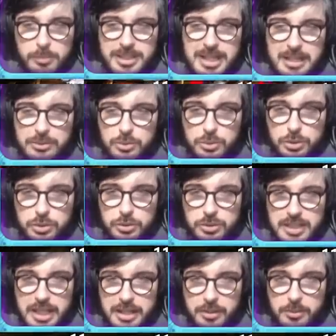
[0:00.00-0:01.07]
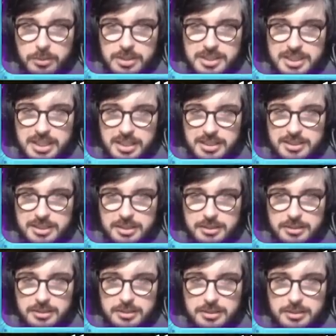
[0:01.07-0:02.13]
me dá tudo que tu tem, com licença.
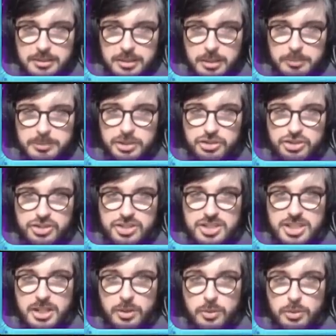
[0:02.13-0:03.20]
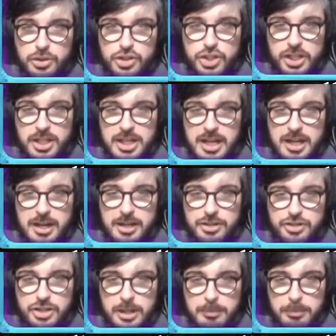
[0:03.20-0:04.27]
Eu preciso de 5 giga,
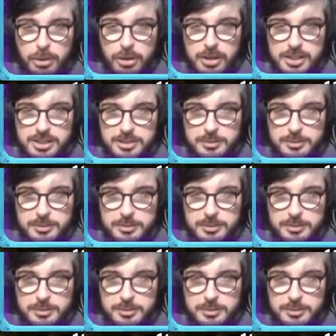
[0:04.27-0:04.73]
gigabogas,